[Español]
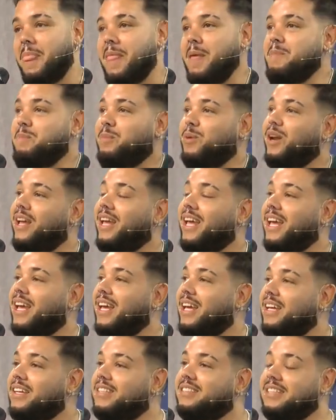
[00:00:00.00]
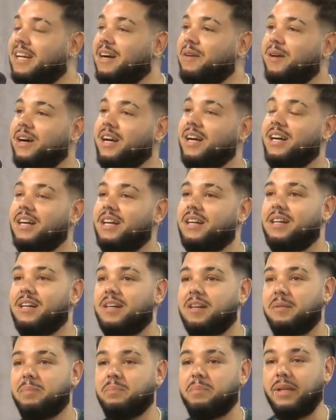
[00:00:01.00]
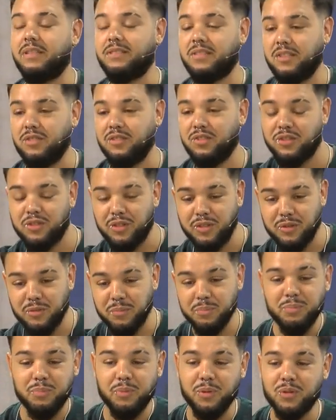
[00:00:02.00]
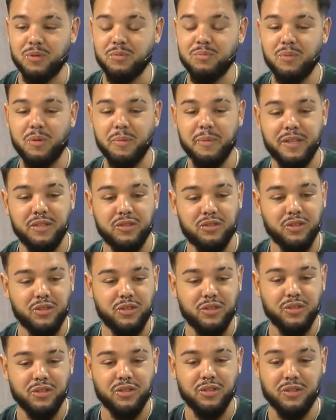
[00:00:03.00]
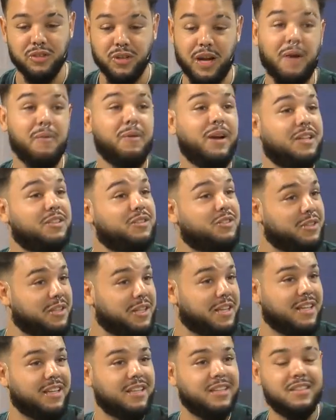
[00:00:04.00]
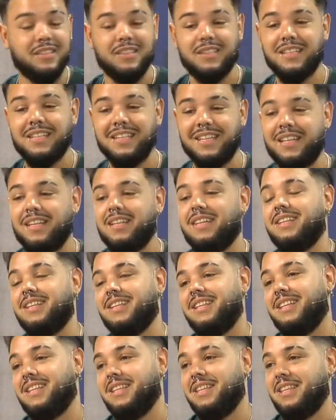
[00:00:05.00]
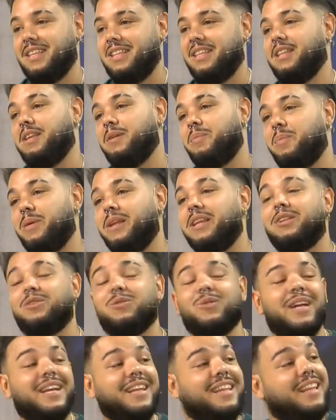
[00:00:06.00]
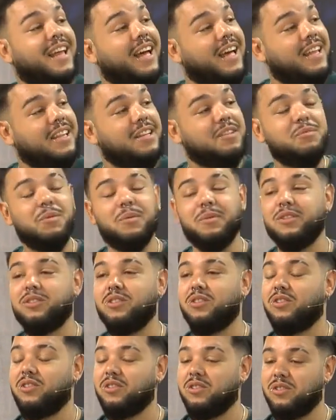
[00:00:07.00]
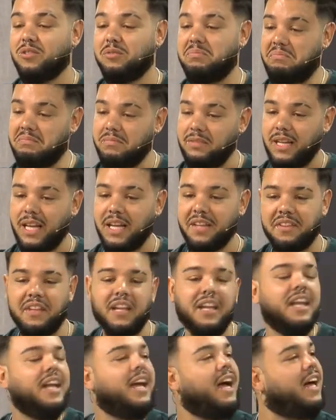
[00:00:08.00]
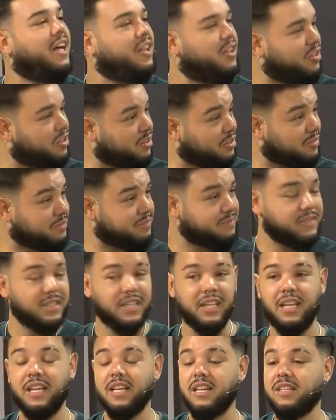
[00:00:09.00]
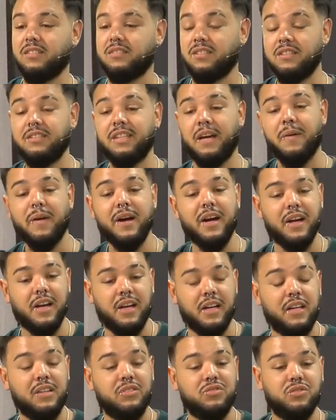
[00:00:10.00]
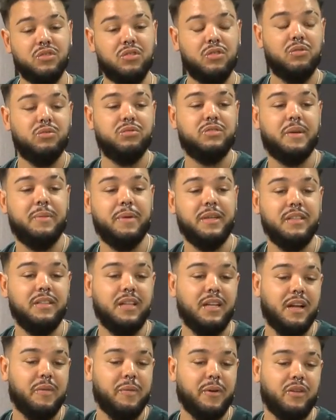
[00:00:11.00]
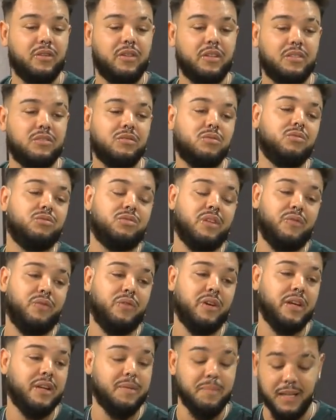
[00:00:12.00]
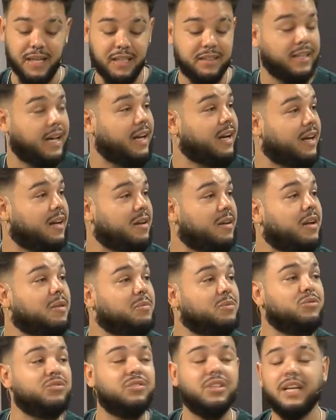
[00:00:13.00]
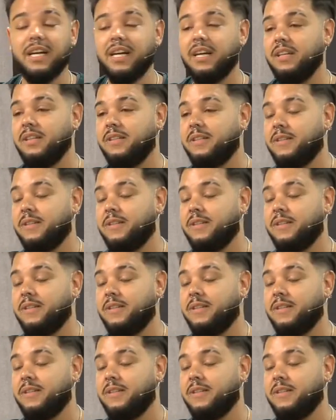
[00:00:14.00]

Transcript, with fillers: porque estaba pasando por un momento hablando de, de espiritualidad, un momento nada, delicado, y necesitaba eso justamente, y la mejor excusa fue mi guitarra, la música,